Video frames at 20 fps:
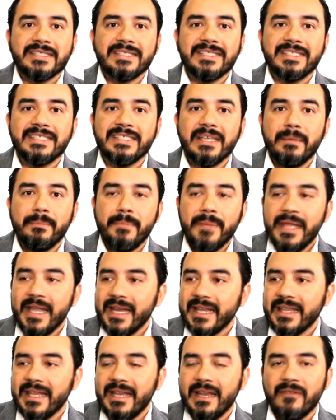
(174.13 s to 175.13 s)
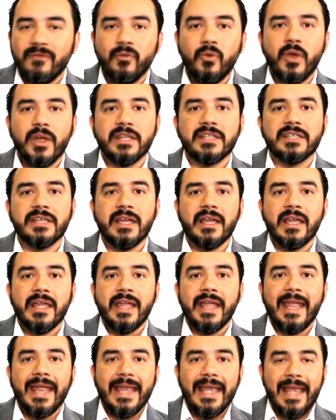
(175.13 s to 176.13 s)
Si se pierde la fuerza
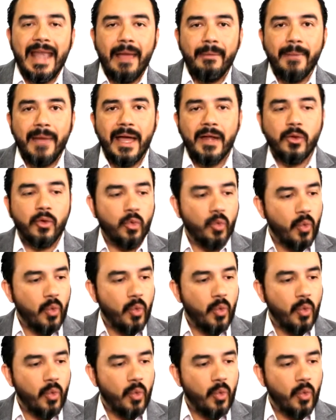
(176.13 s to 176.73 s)
en la mano,